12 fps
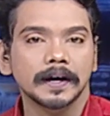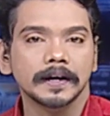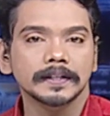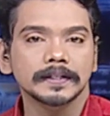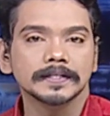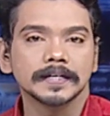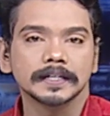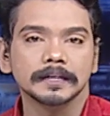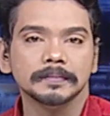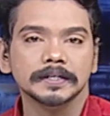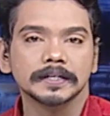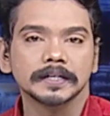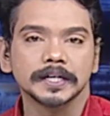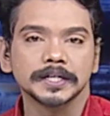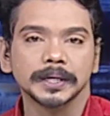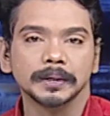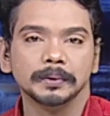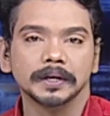அனைத்து சட்டமன்ற
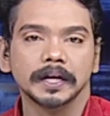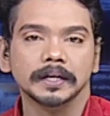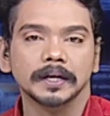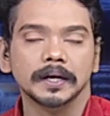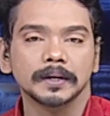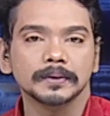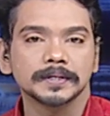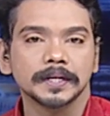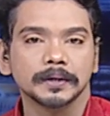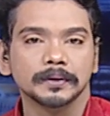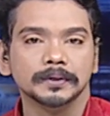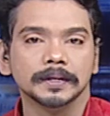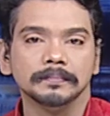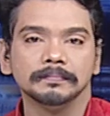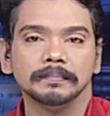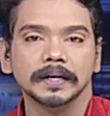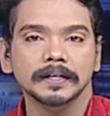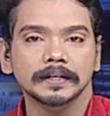கட்சிகளுடனான ஆலோசனைக் கூட்டம்
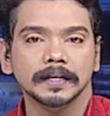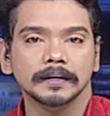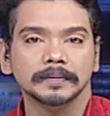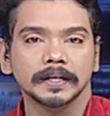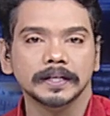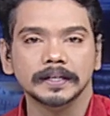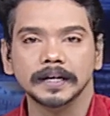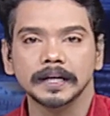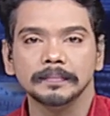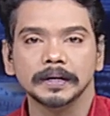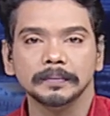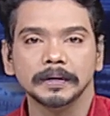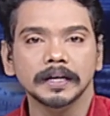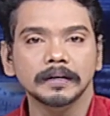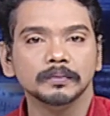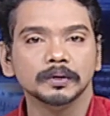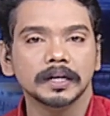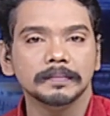பன்னிரெண்டாம் தேதி நடைபெறும் என
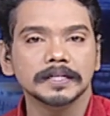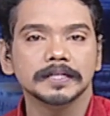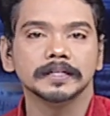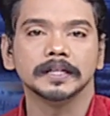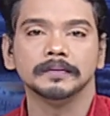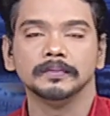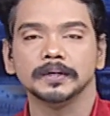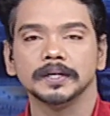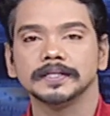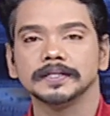முதலமைச்சர் திரு மு